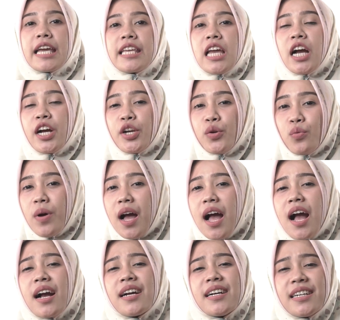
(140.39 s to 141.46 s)
Yang
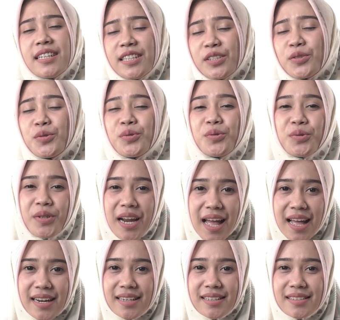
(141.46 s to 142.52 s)
kedua,
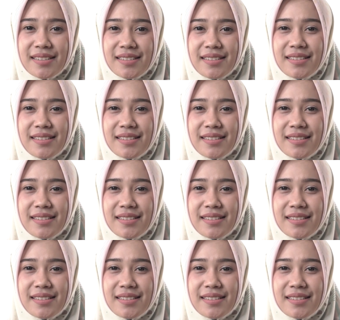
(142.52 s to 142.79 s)
keguguran.